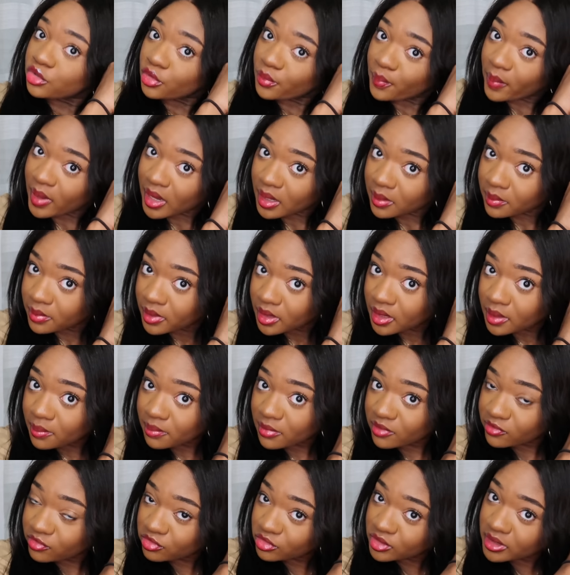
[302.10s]
de palme
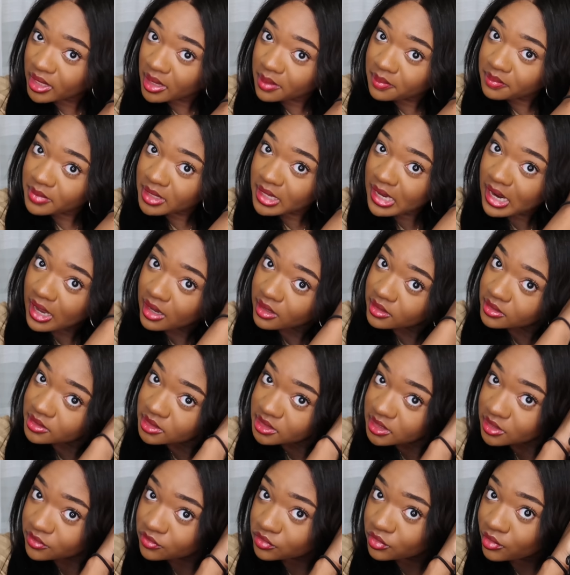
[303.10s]
m'en foutez un
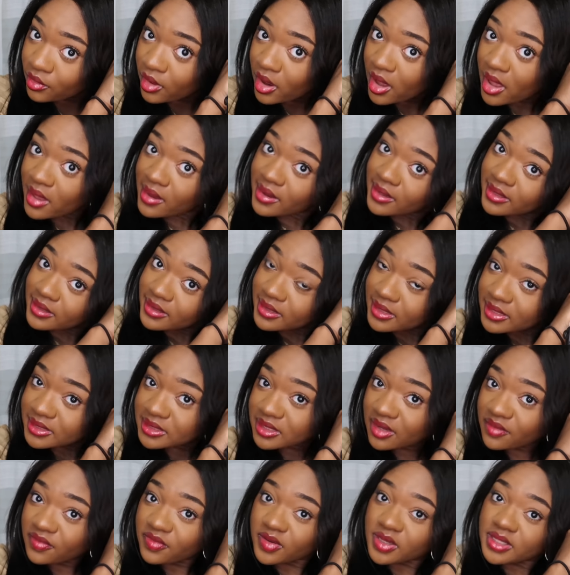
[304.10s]
chez vous
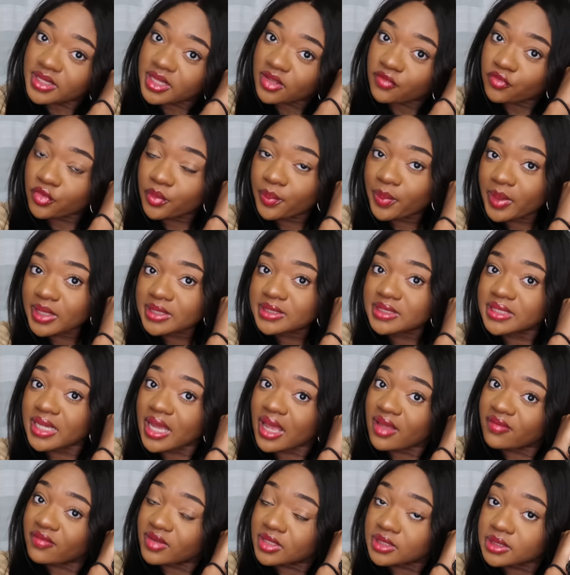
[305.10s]
désinfectez vos piercings
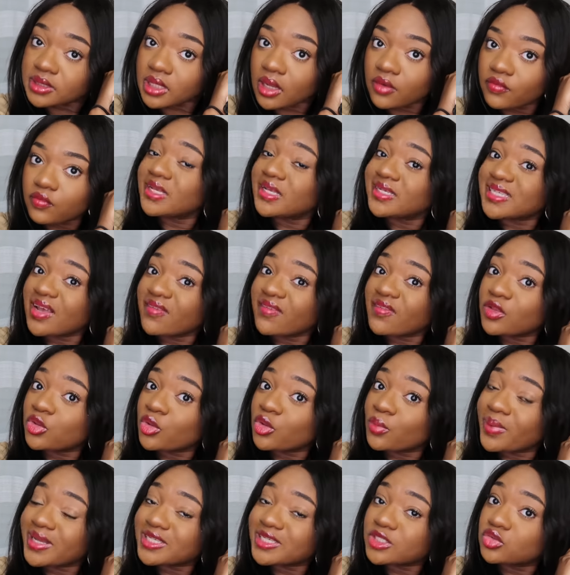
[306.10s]
avec ça et j'avais
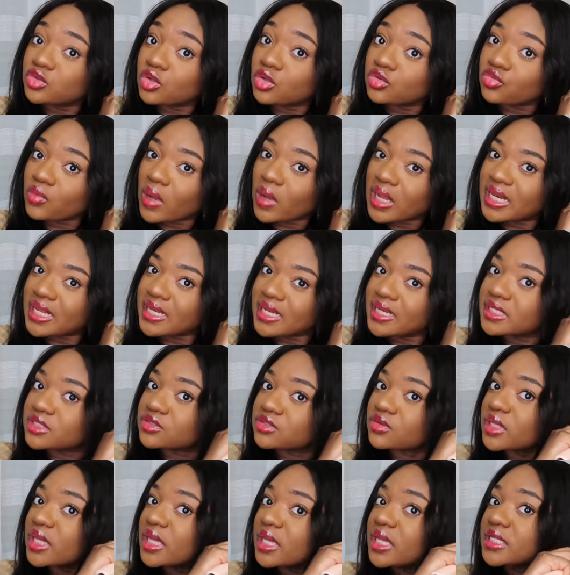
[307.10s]
de base 2-3 l'hélix
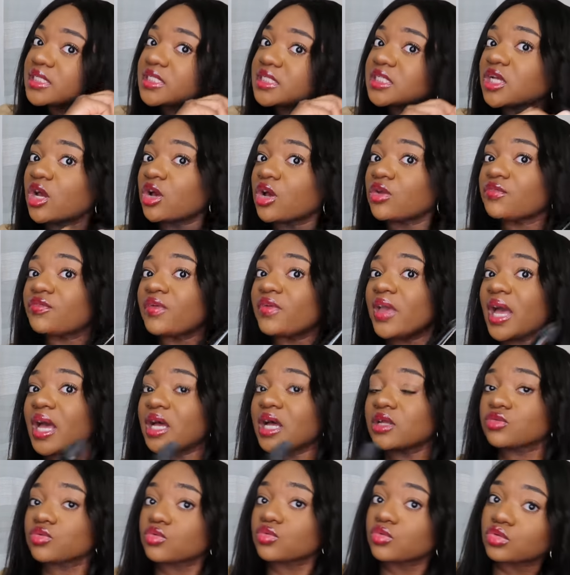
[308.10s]
ok j'ai enlevé
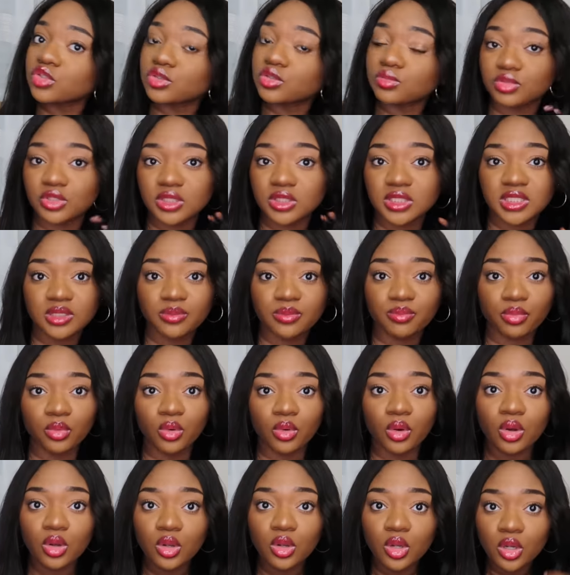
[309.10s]
un trou je me suis dit bon
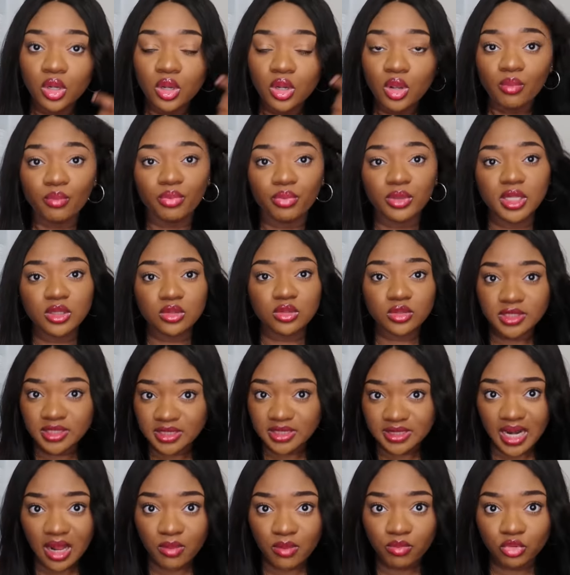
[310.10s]
Peut-être aussi
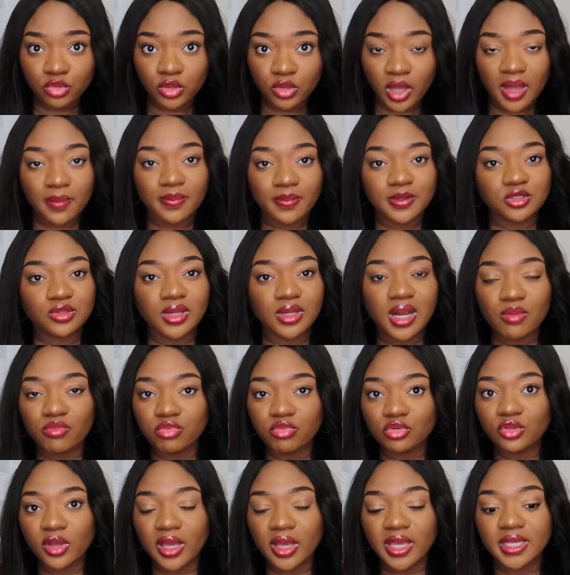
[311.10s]
c'est la boucle d'oreille parce que la
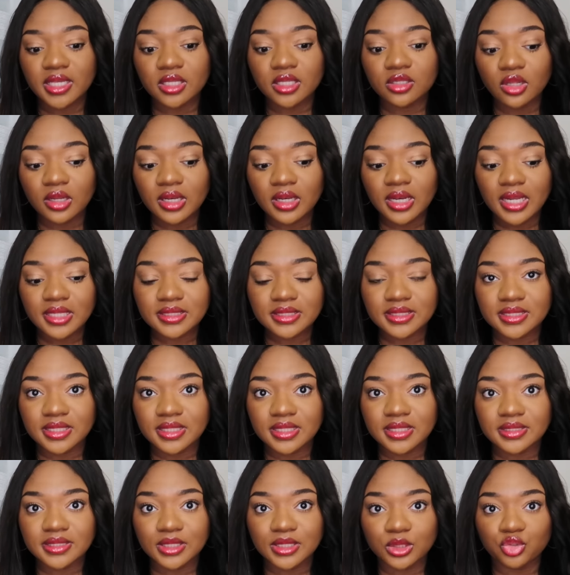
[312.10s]
boucle d'oreille qui donne là
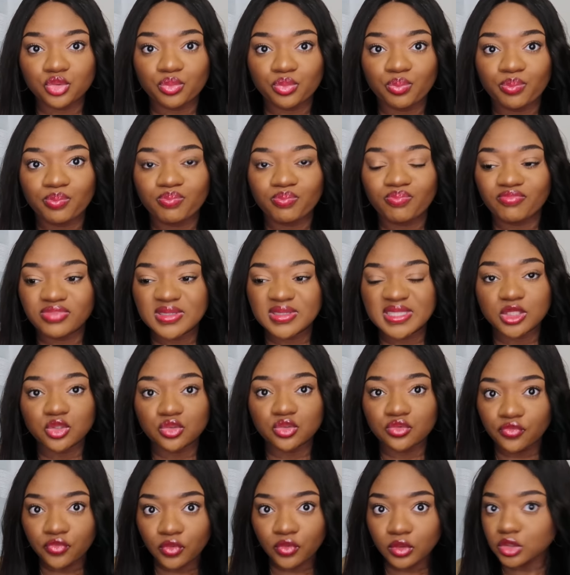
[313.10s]
c'est du c'est
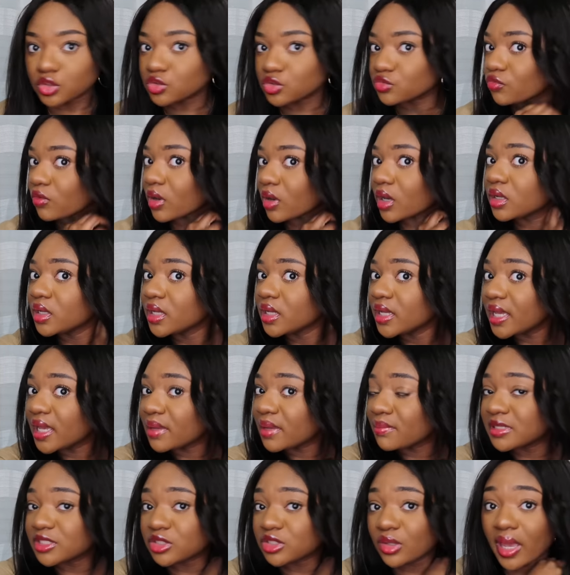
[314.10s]
du faux tu vois
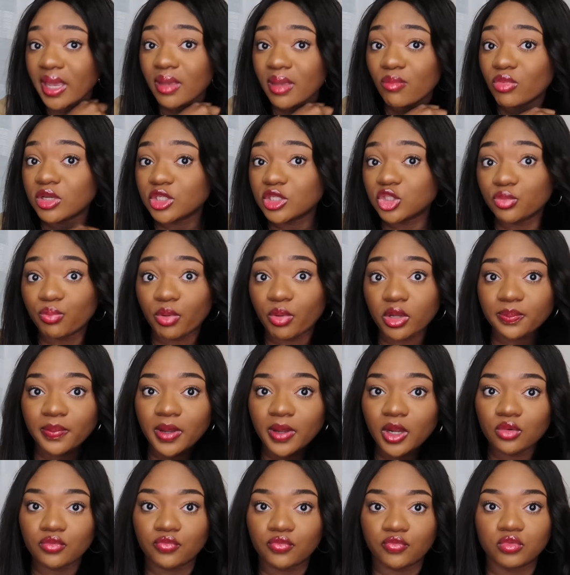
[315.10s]
et mes oreilles moi ils supportent
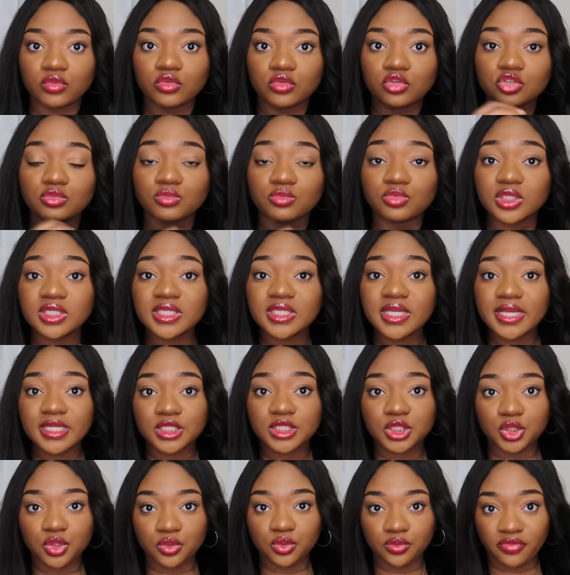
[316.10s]
pas le faux donc je me suis dit
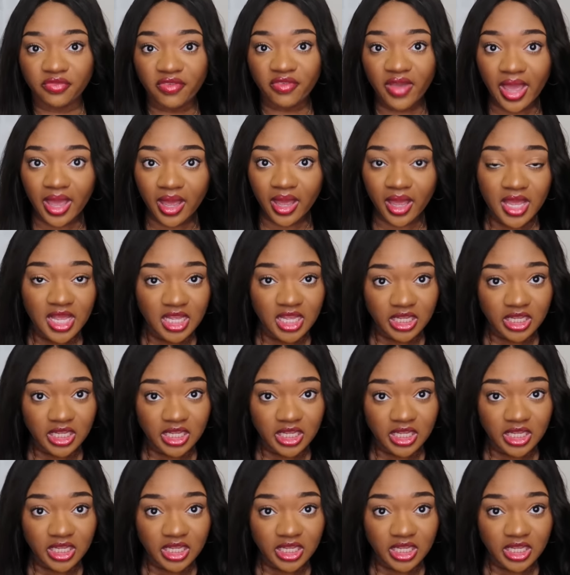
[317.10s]
qu'est-ce que je vais faire